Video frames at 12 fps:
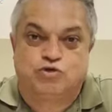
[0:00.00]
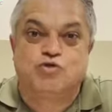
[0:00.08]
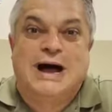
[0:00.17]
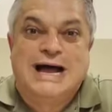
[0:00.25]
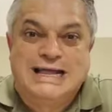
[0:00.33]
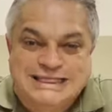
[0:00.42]
Ou
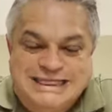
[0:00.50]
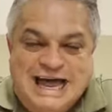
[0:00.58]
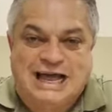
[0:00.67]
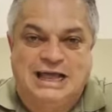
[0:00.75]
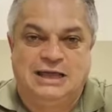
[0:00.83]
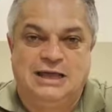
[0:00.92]
sua
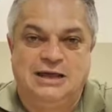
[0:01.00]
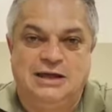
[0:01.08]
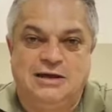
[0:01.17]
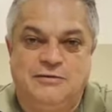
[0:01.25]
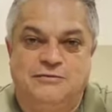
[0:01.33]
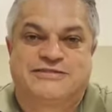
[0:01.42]
anta.
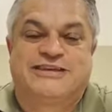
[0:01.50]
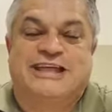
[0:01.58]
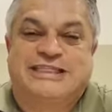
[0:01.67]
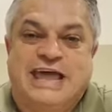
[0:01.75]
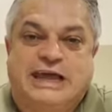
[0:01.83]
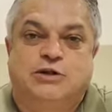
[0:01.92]

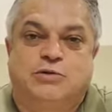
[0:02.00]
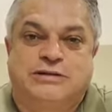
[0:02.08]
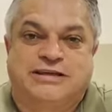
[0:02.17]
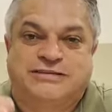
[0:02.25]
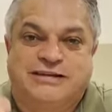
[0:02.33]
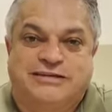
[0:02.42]
Você é
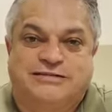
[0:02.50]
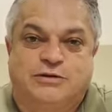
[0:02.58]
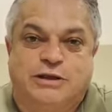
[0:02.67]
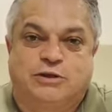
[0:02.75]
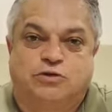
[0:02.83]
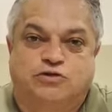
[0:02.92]
técnico da
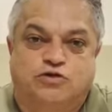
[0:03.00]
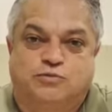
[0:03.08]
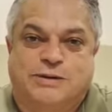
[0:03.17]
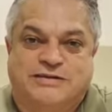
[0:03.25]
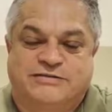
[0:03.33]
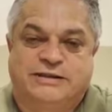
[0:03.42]
seleção de todos
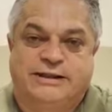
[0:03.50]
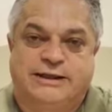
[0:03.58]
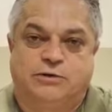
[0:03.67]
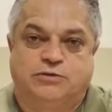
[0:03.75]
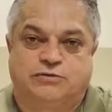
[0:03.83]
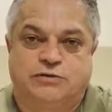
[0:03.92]
os
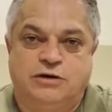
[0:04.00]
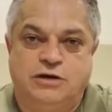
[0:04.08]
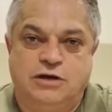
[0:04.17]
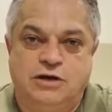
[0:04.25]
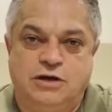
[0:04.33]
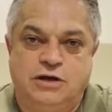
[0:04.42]
brasileiros.
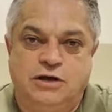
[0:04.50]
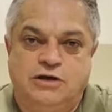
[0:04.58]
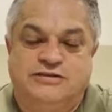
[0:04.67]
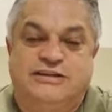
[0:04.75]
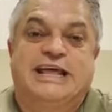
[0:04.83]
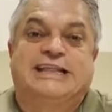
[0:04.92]

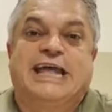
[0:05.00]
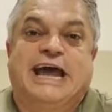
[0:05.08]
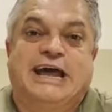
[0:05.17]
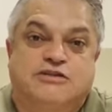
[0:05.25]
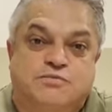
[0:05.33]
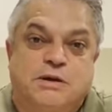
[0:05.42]
Você tem que
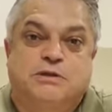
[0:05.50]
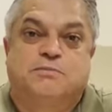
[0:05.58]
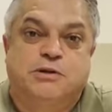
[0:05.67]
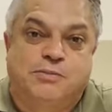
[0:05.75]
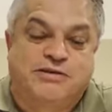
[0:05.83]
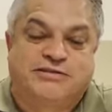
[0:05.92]
ter
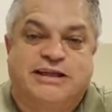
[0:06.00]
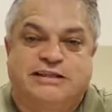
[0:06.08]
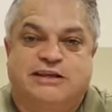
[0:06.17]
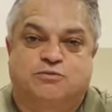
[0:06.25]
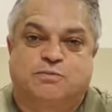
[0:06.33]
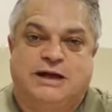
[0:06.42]
respeito pelo
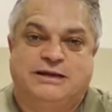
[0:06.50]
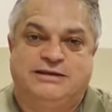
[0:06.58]
presidente desse